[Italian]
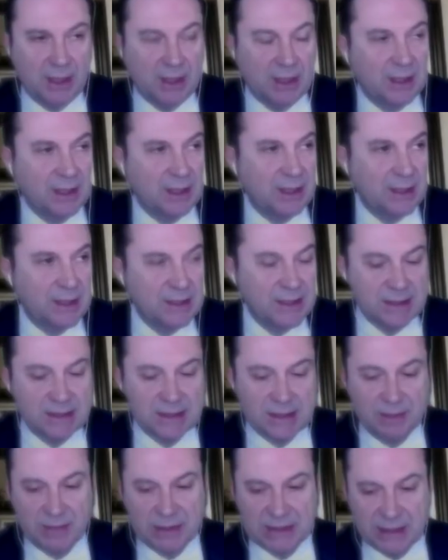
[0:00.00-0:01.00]
eh, è
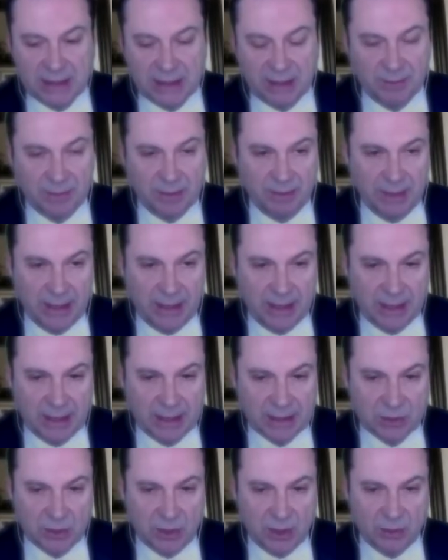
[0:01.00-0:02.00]
sempre stata in prima linea
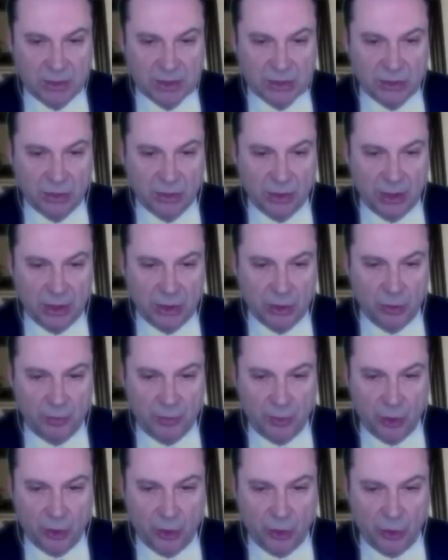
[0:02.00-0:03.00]
sulla questione del
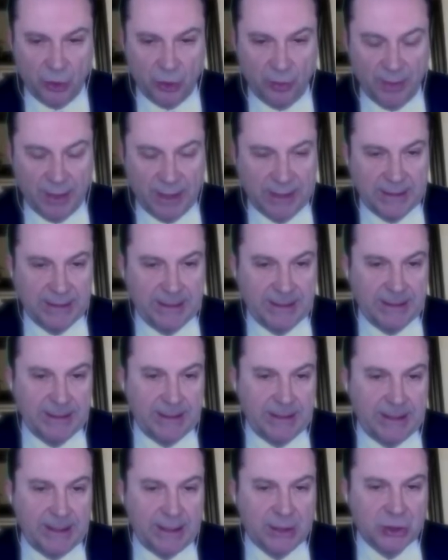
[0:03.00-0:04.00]
doppio cognome.
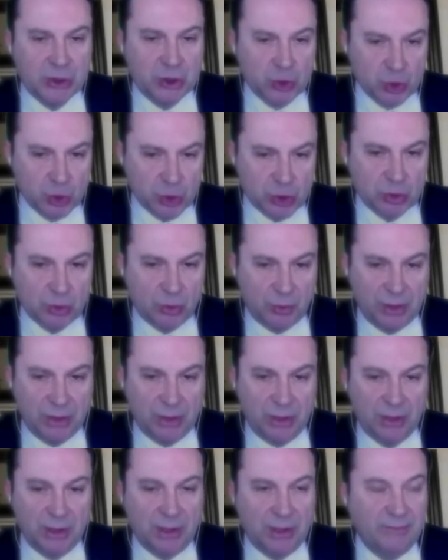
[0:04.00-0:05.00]
È giusto
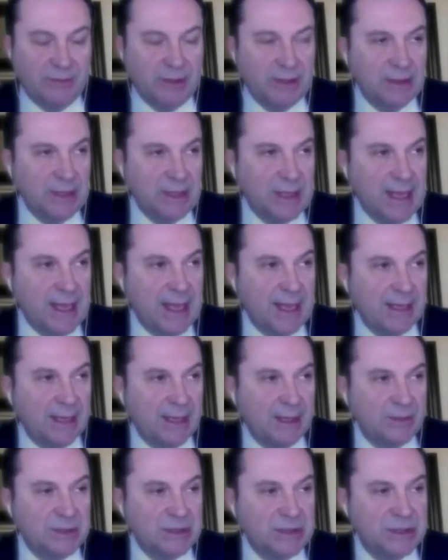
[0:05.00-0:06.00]
quindi rivendicare
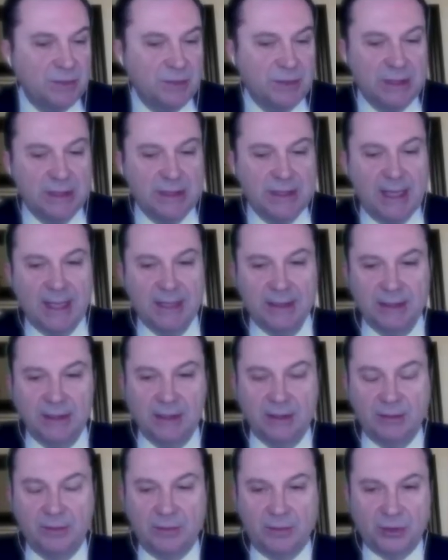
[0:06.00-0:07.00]
la possibilità
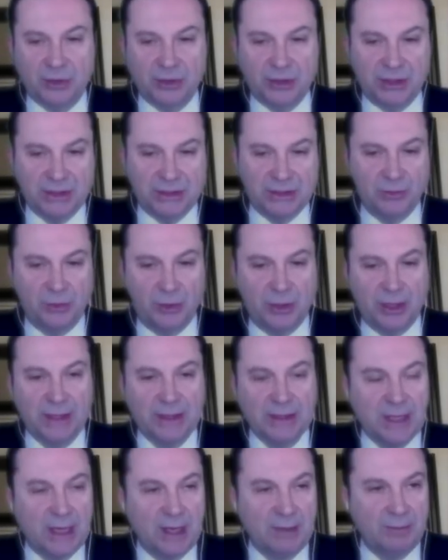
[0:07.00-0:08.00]
di poter attribuire
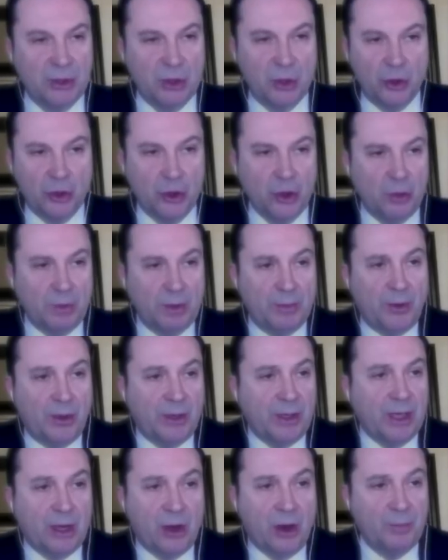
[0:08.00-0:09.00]
entrambi i cognomi,
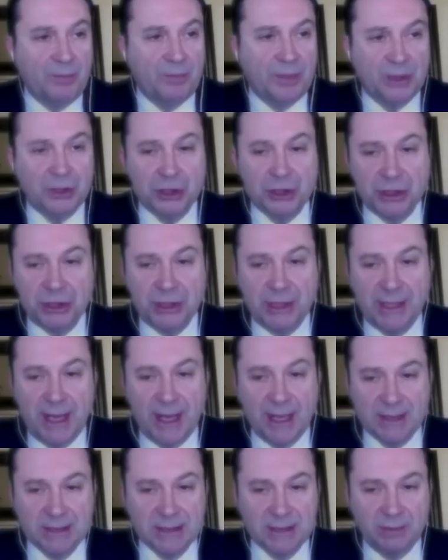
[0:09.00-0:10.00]
poi la coppia deciderà
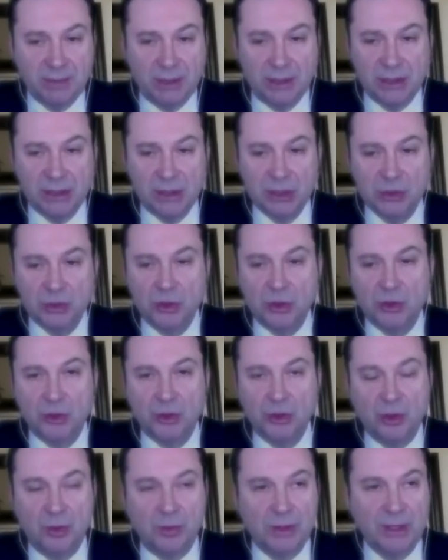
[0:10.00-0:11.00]
se mettere solo il
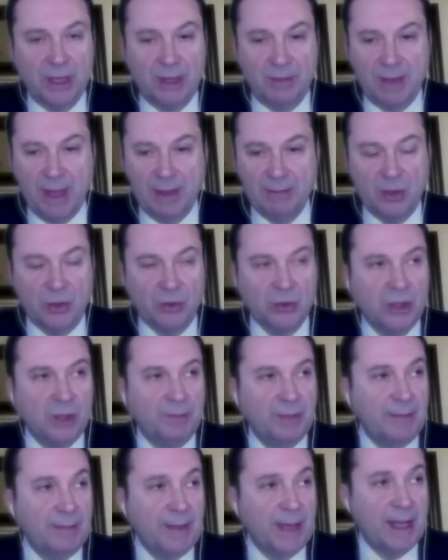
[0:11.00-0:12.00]
cognome della mamma o del
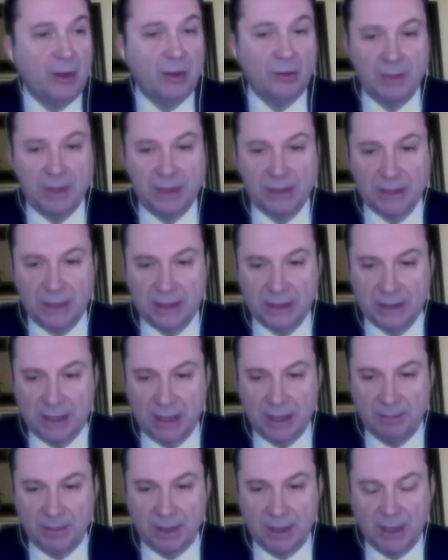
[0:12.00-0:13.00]
papà o mettere
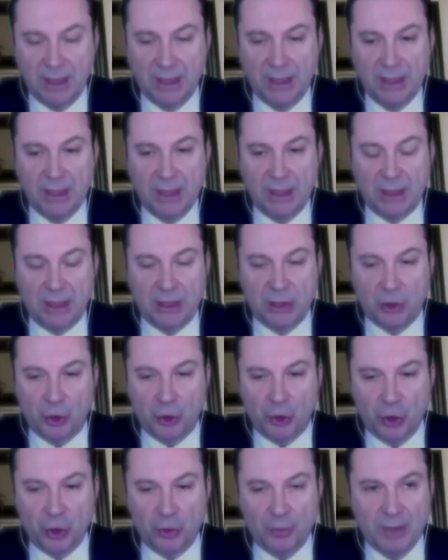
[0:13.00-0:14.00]
entrambi i
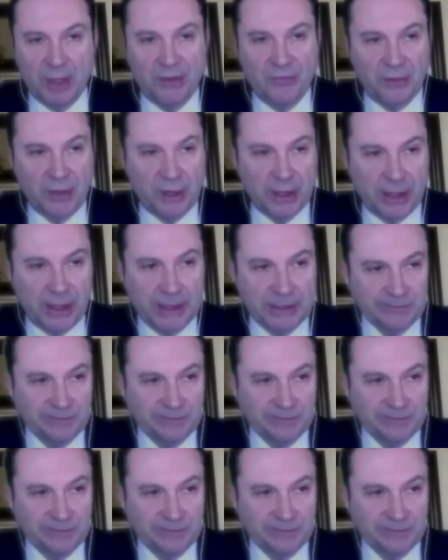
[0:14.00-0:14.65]
cognomi ai figli.